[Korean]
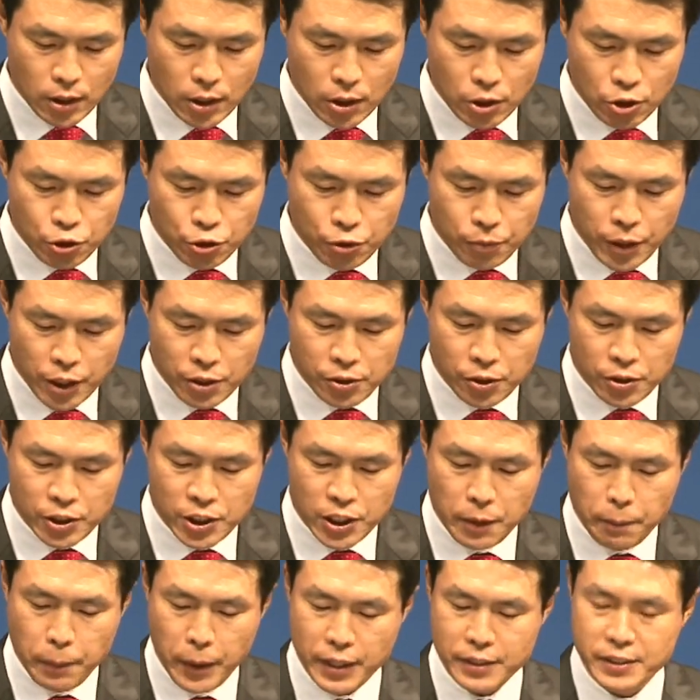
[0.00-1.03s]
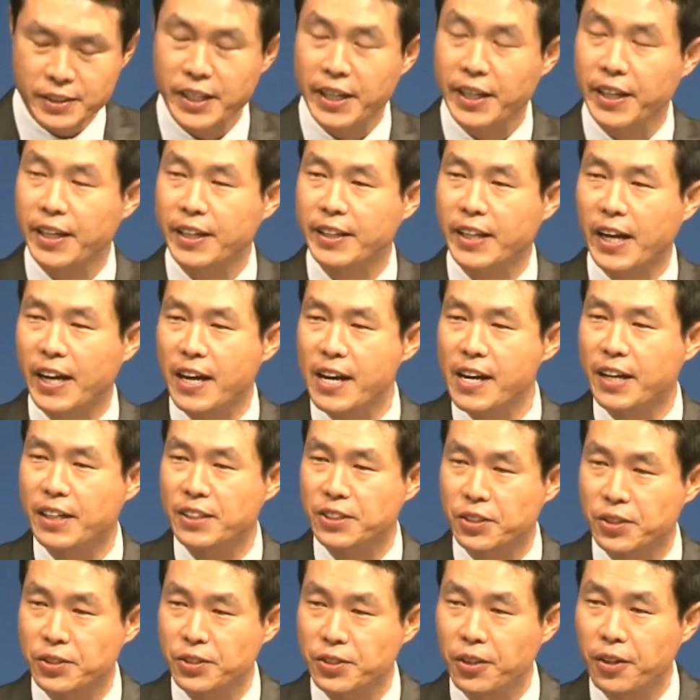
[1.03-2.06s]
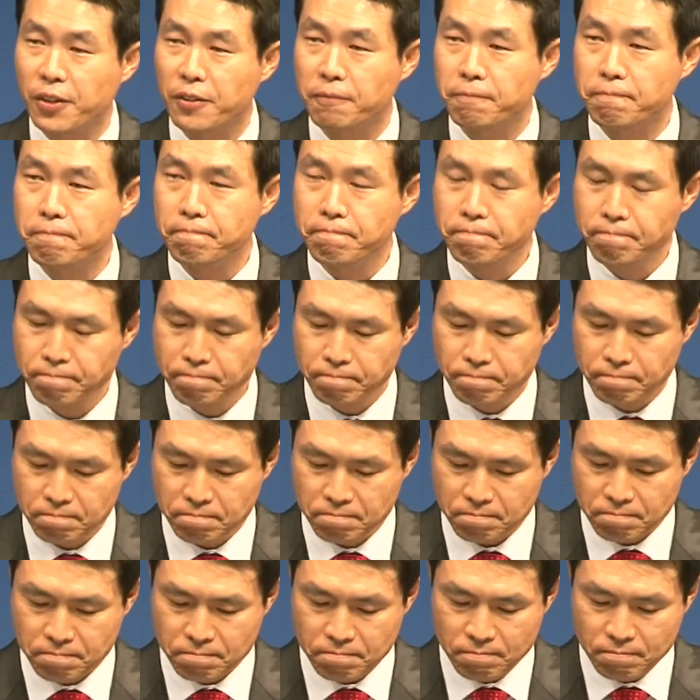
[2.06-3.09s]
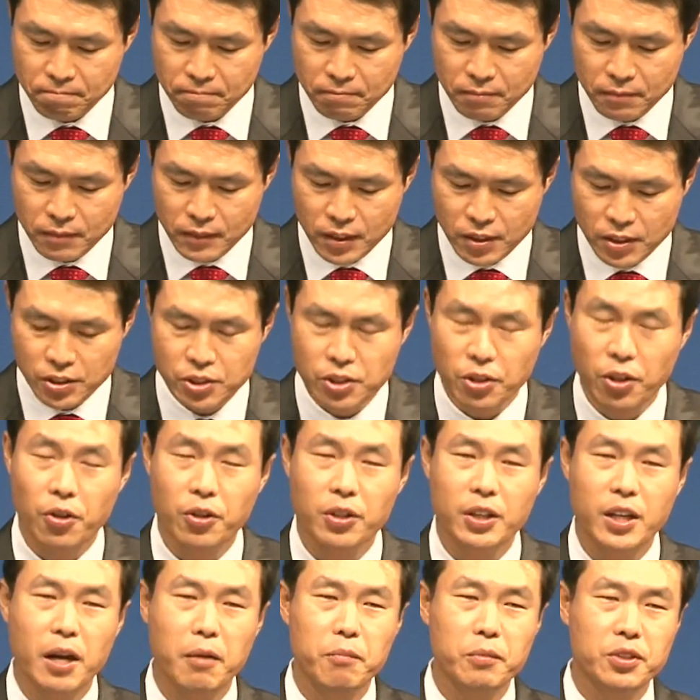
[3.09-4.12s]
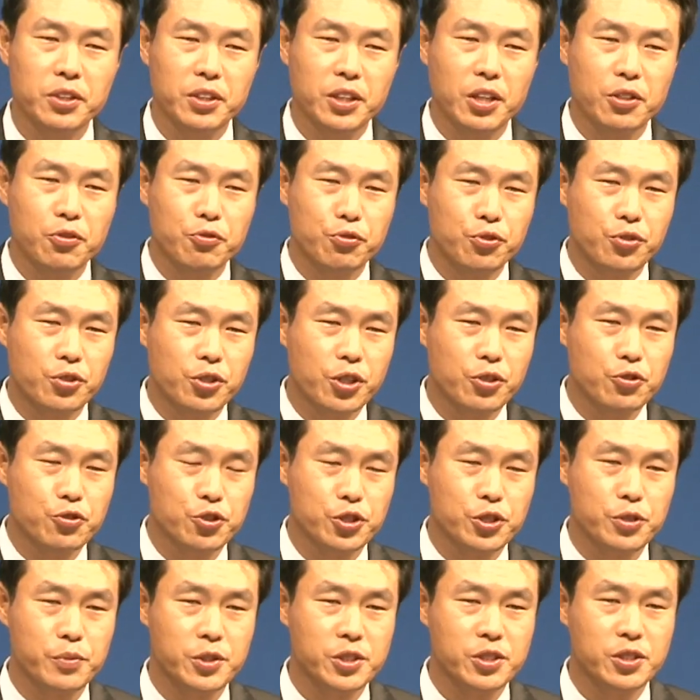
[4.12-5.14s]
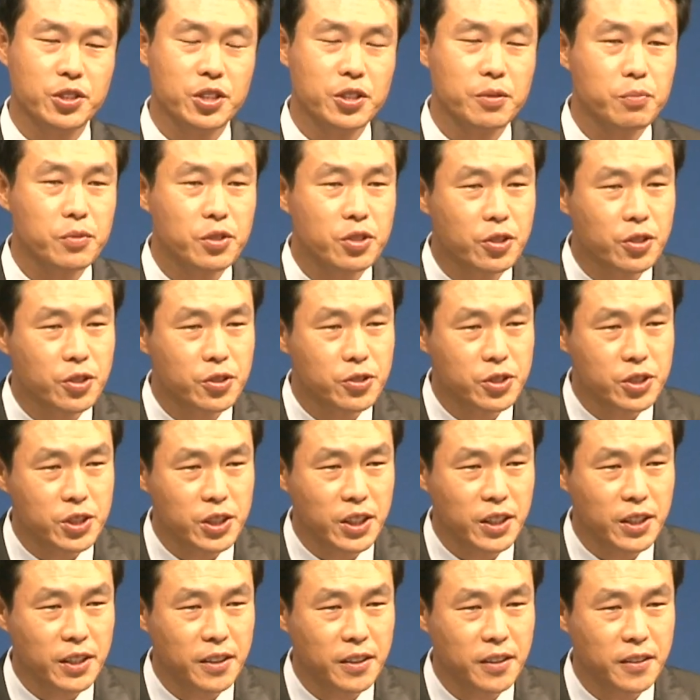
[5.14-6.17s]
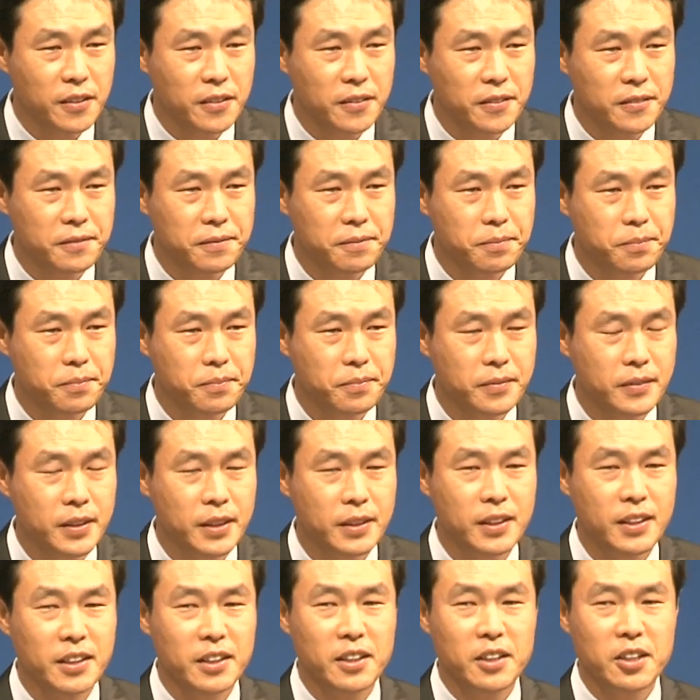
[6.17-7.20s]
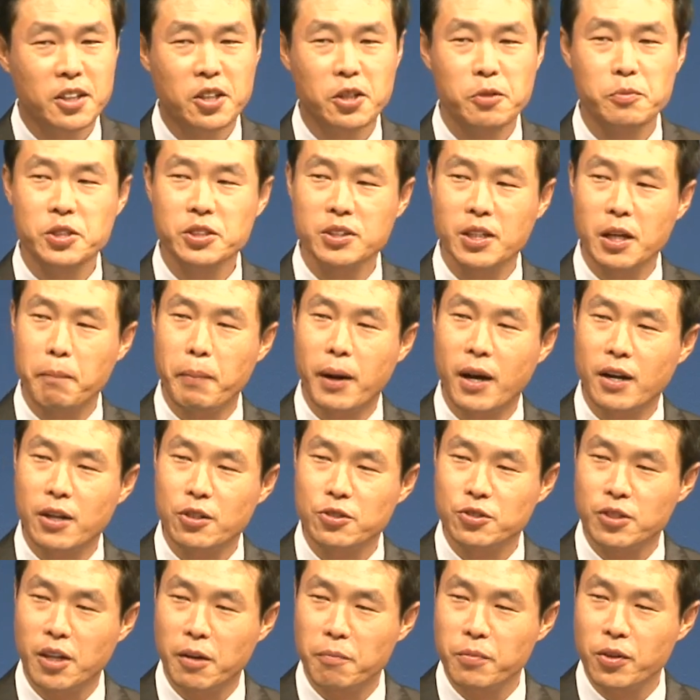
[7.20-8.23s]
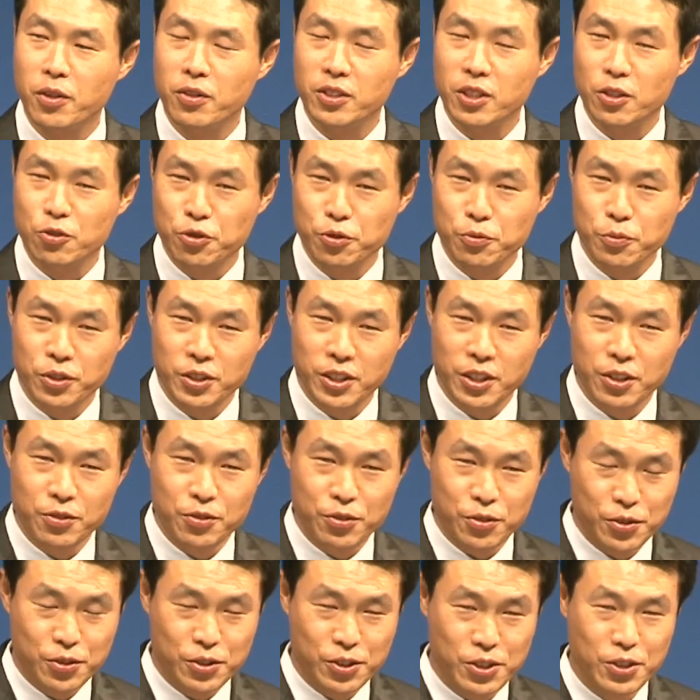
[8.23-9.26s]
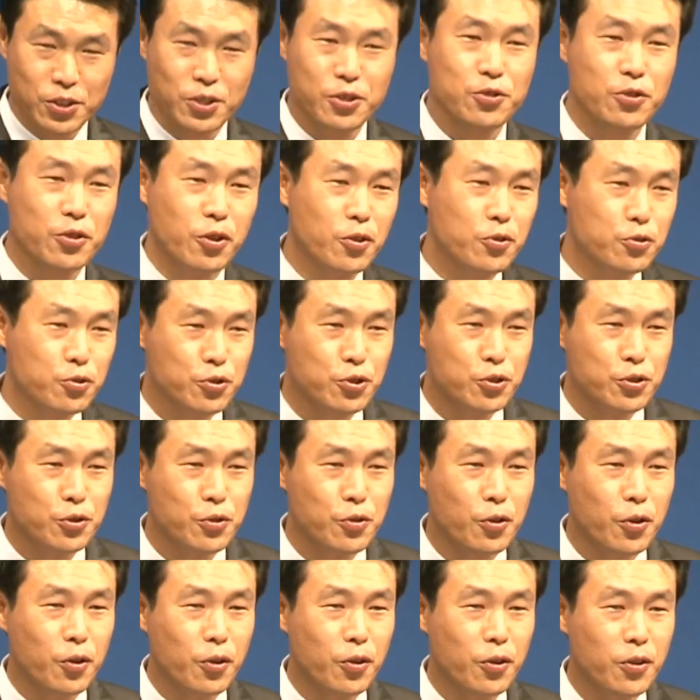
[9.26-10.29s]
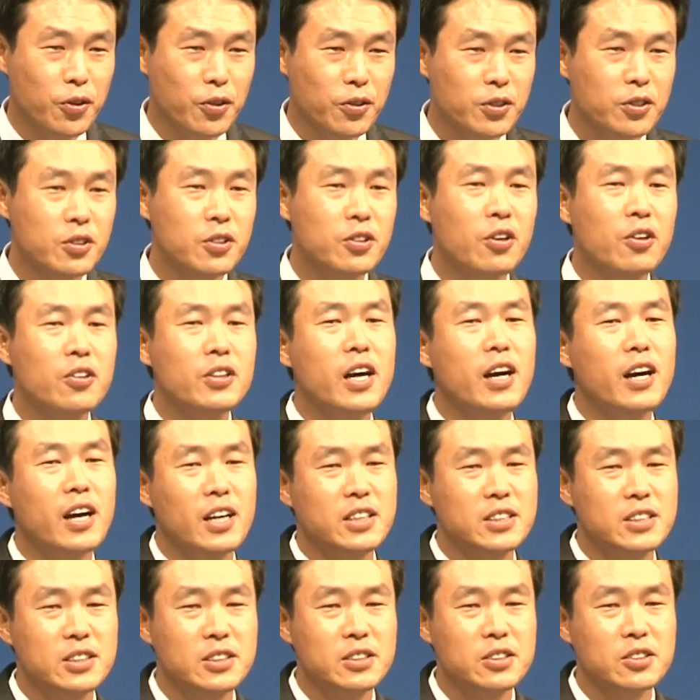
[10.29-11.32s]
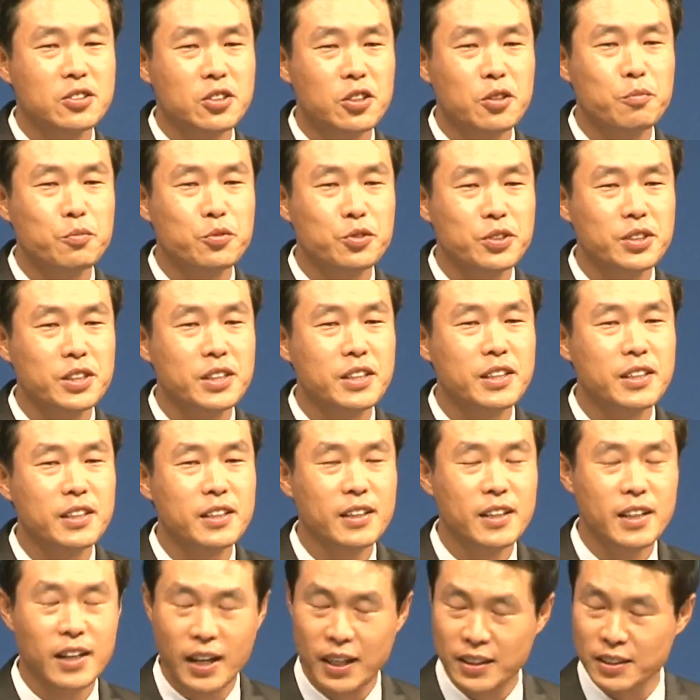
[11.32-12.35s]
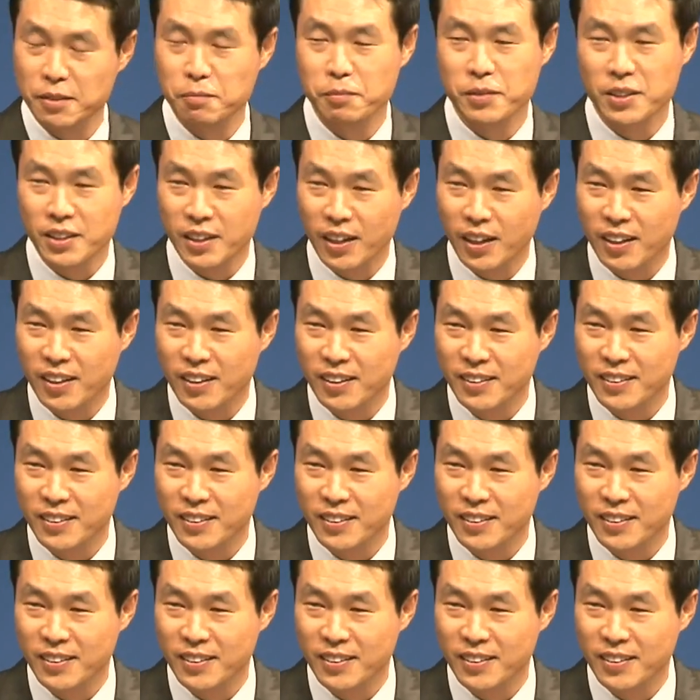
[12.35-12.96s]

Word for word: 주님께서는 실패한 자에게 다가가셔서 그저 어깨 한번 이렇게 두드려 주시면서 힘들었지. 그러면서 그냥 박카수 한 병 그냥 주머니에 툭 찔러 넣어주시고 떠나가시는 그런 분이 아닙니다.